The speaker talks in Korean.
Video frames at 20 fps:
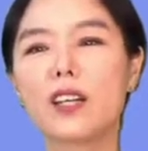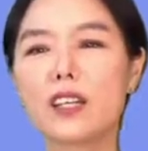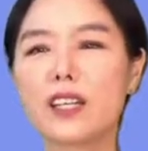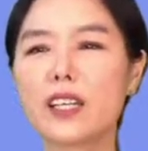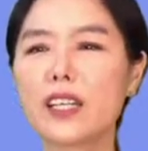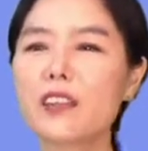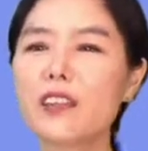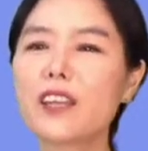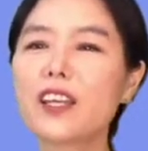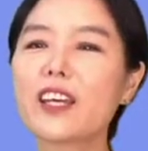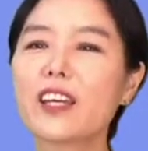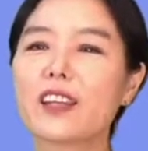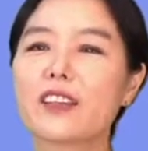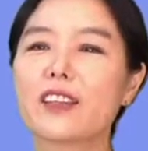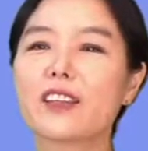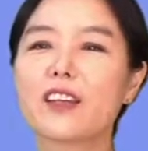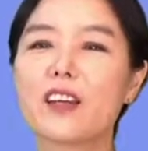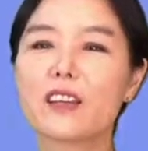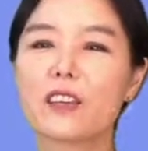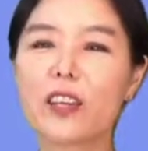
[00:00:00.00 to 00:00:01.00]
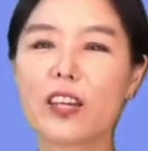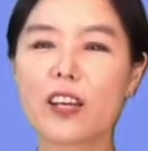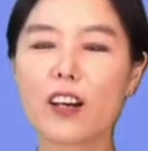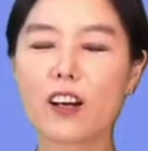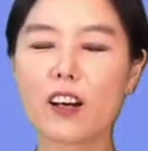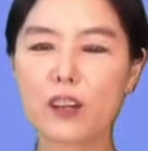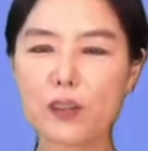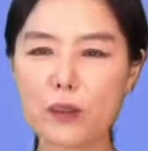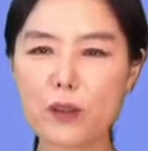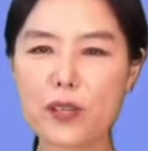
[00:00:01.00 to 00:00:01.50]
Indeed, they
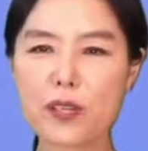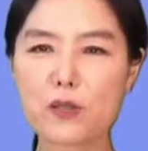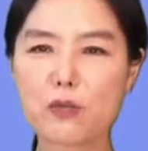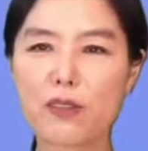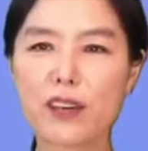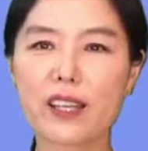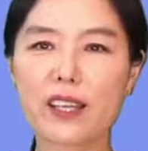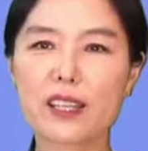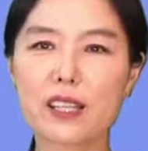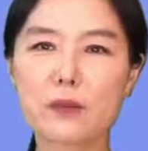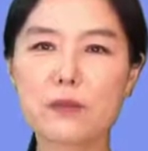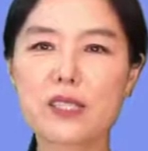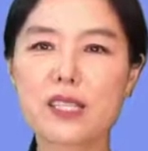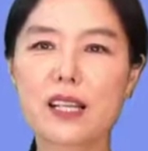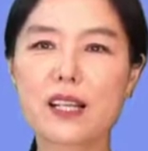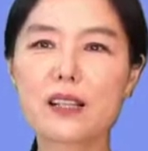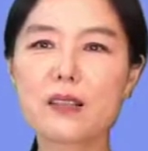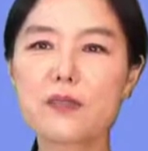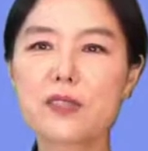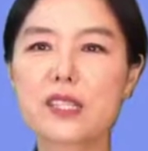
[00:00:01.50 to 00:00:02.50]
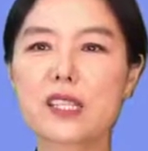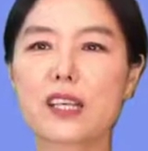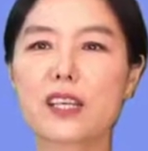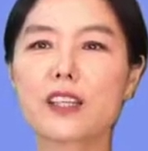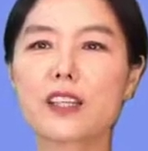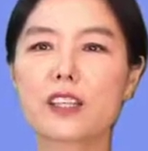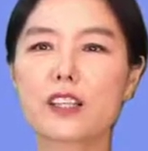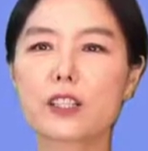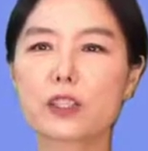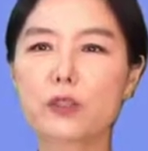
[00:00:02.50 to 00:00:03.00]
always find themselves
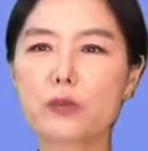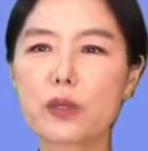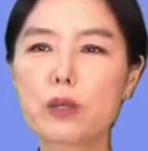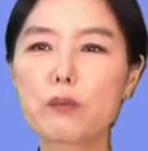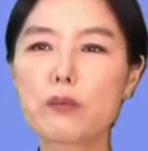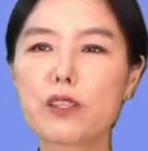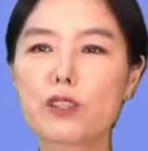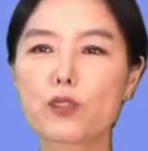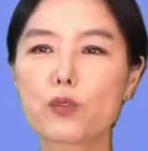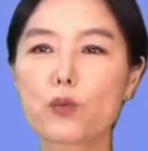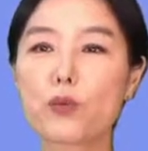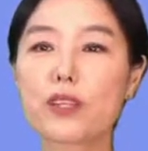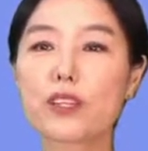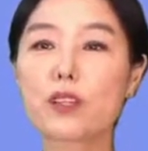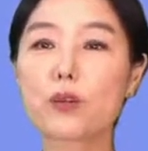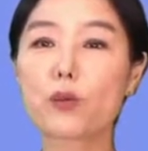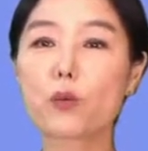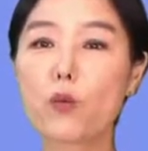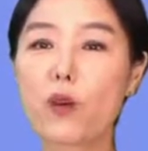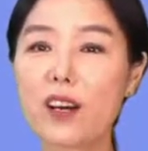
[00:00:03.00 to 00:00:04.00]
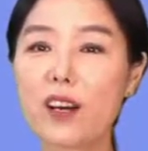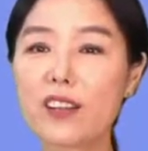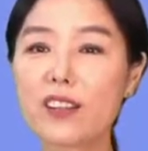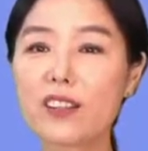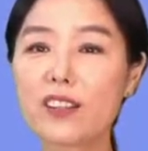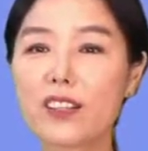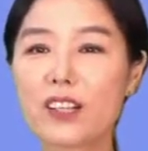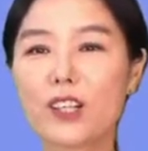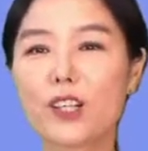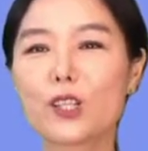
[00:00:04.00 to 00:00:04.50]
in agreement with the one
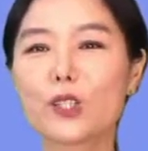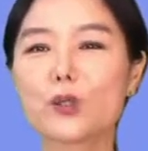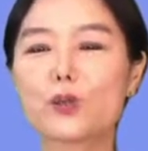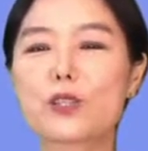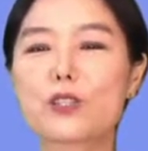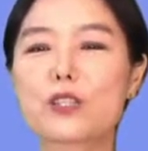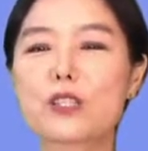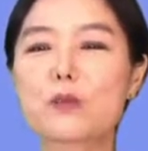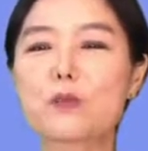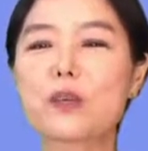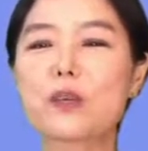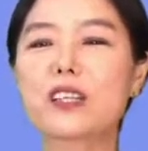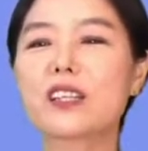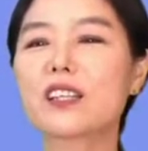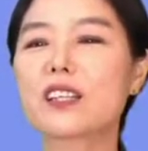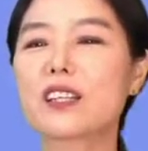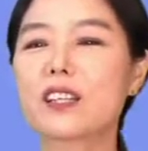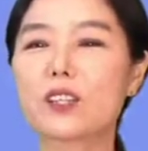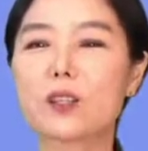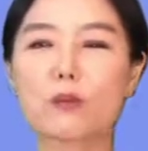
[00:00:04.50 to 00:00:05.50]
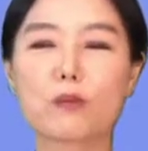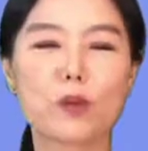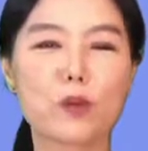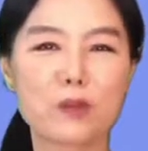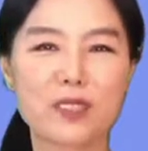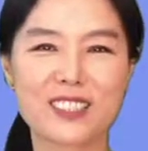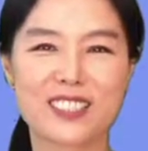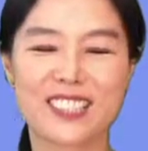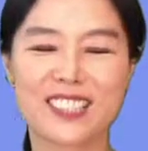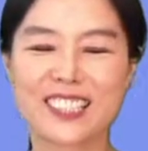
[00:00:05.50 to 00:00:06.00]
who was speaking at the
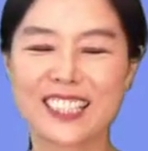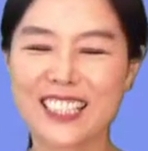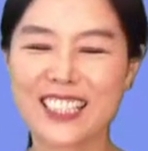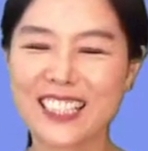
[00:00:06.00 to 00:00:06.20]
moment.